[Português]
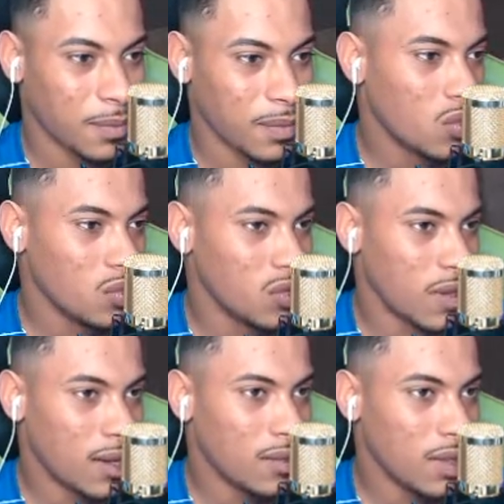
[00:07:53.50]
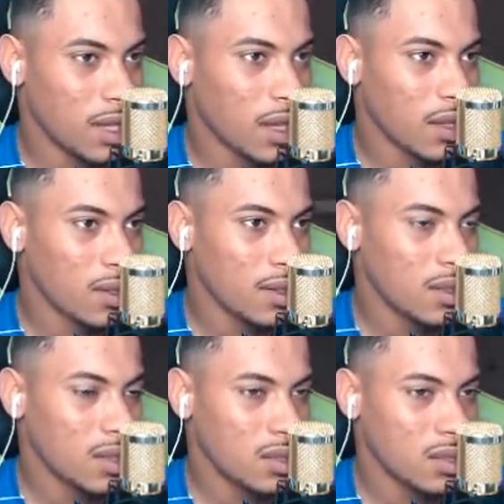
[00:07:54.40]
mano. Cusão, véi.
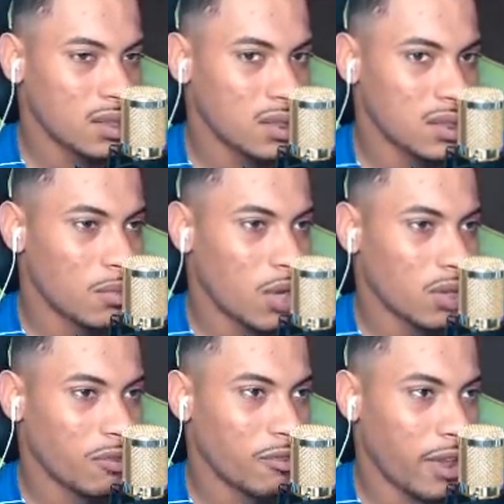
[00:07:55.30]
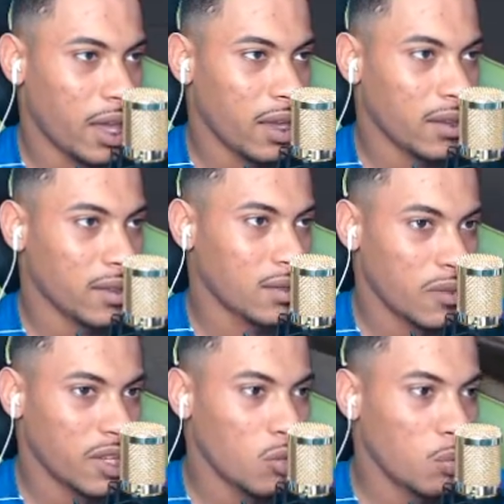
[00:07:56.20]
velho. Moto velha.
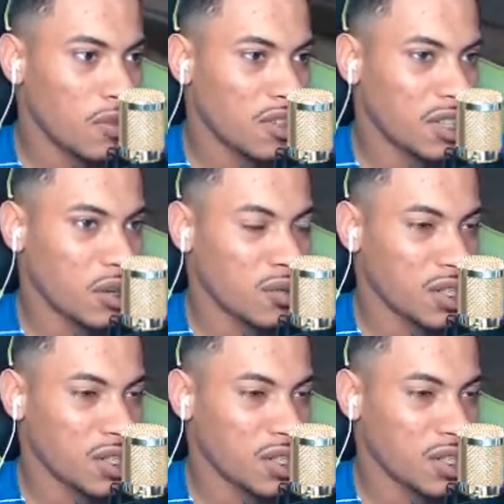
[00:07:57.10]
Bora ver que o povo aqui tá